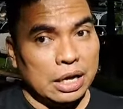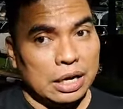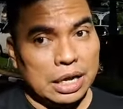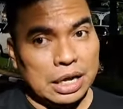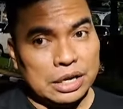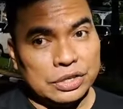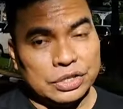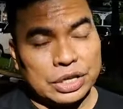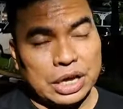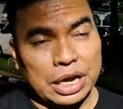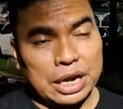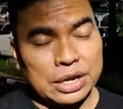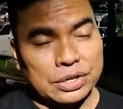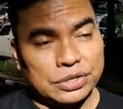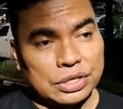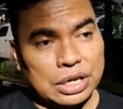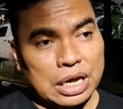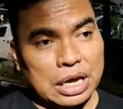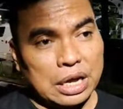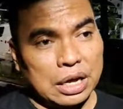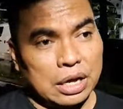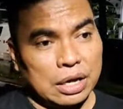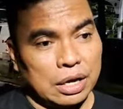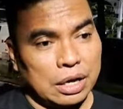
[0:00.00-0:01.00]
dan saya
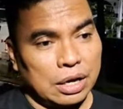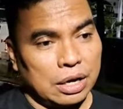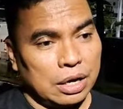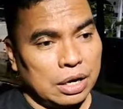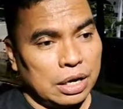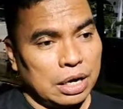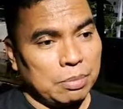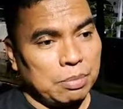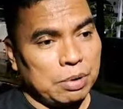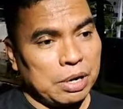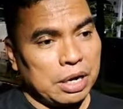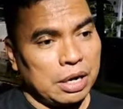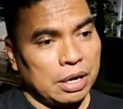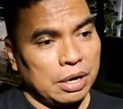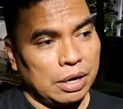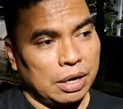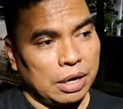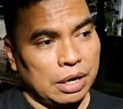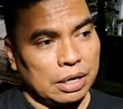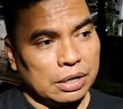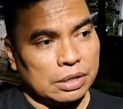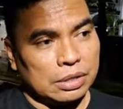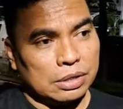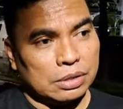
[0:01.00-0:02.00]
rasa uh, apa
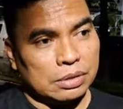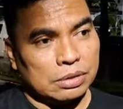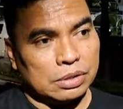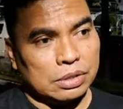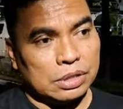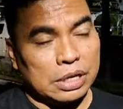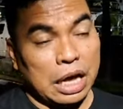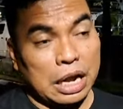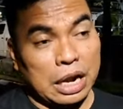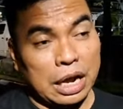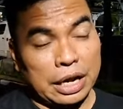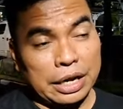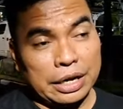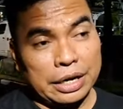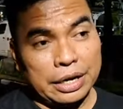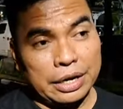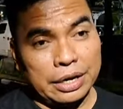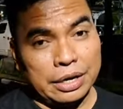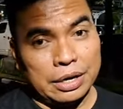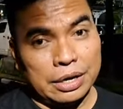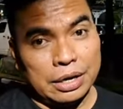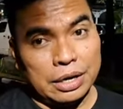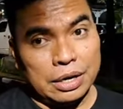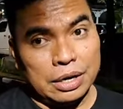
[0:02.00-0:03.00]
sekarang
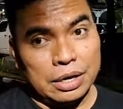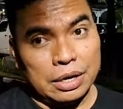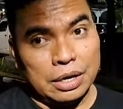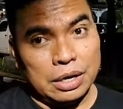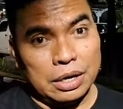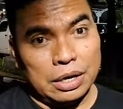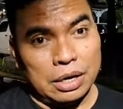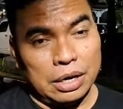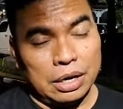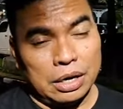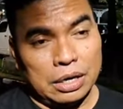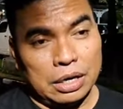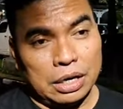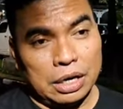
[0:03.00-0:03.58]
ini uh,